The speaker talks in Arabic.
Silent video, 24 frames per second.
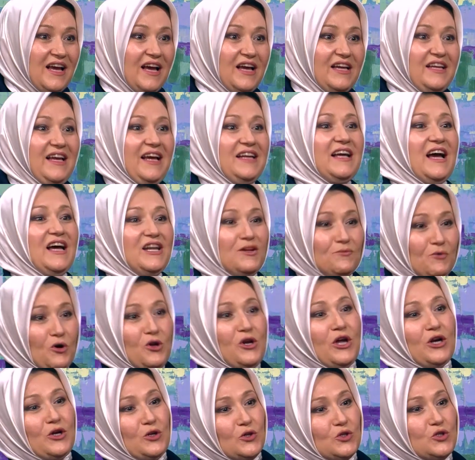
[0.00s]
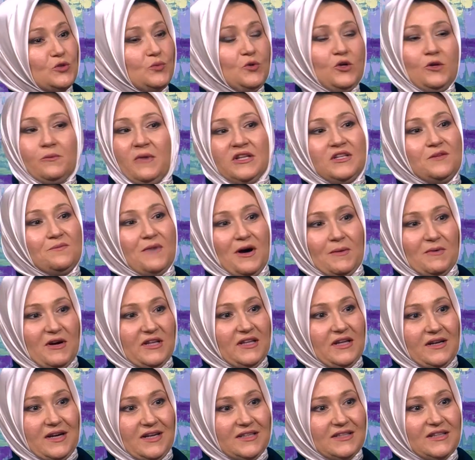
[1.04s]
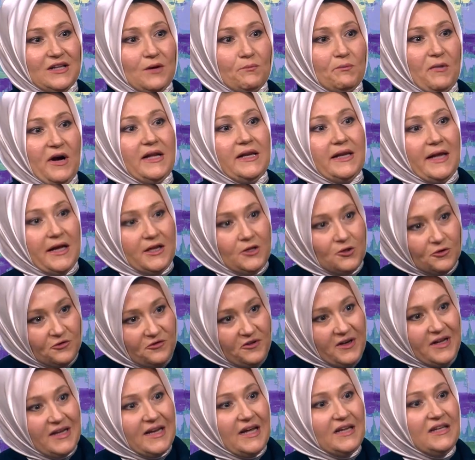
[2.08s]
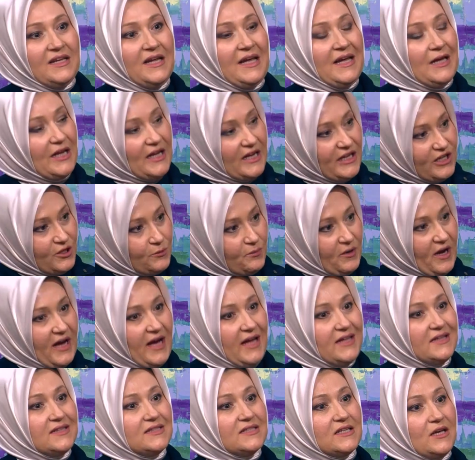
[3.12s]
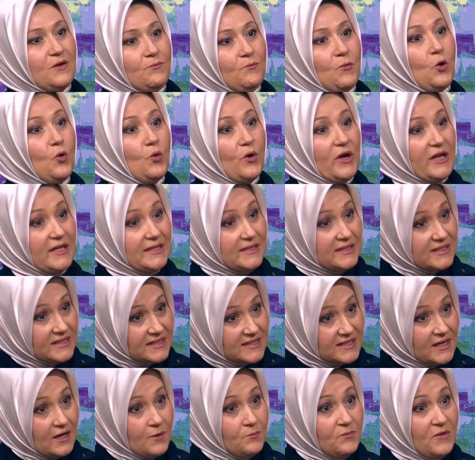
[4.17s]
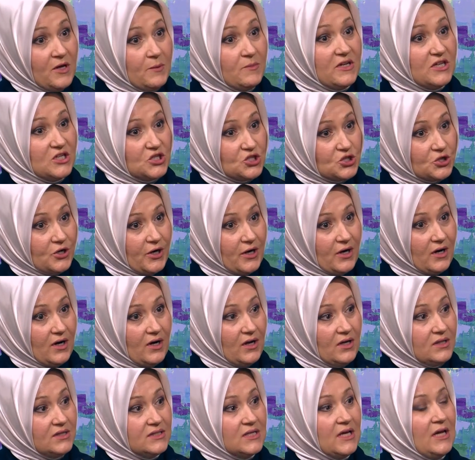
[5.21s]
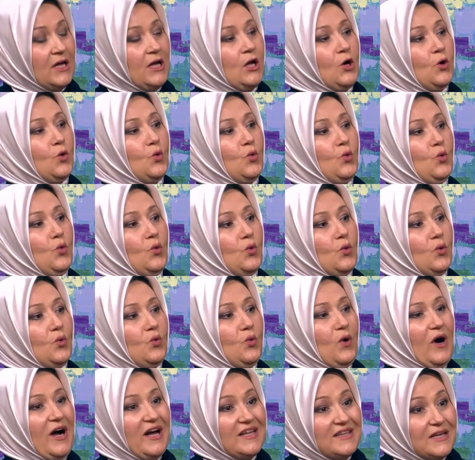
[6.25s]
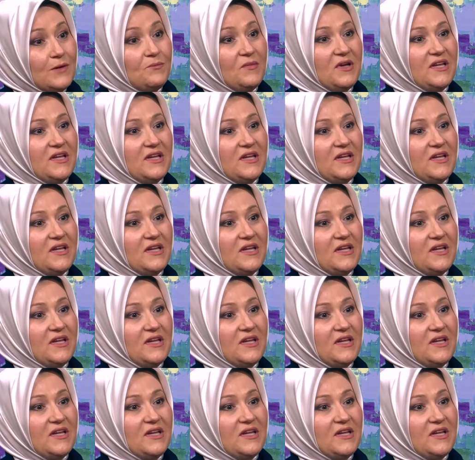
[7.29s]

يعني انا بقول لك الاسبوع الماضي ما بقدر اتنبا لانه فعلا اللي بيحتم هو التزامنا بالاجراءات مم. وعدم